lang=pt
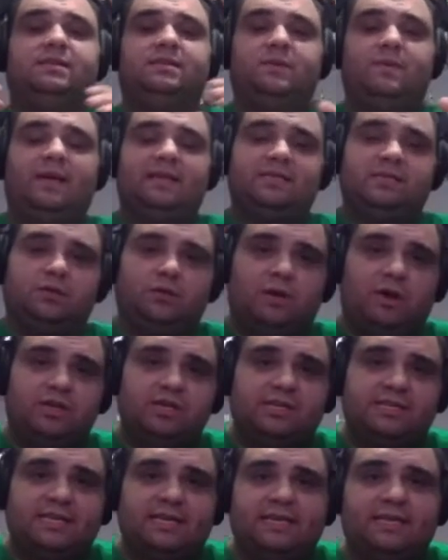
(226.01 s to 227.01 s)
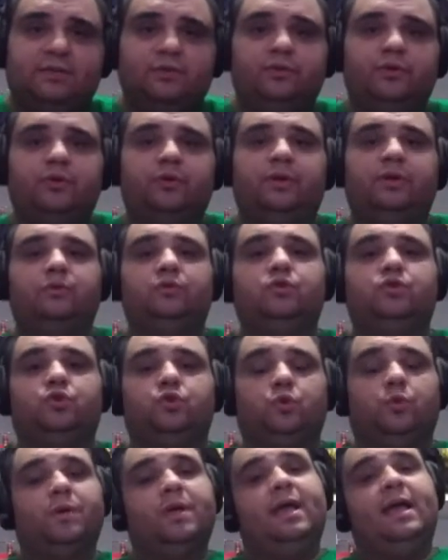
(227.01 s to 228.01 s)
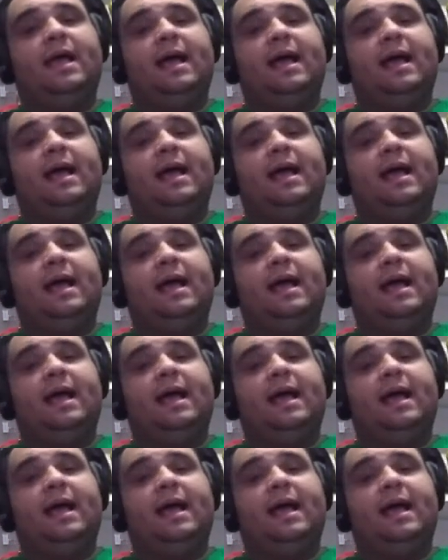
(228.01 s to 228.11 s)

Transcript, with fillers: São as lojas aqui do Rio Grande do Sul.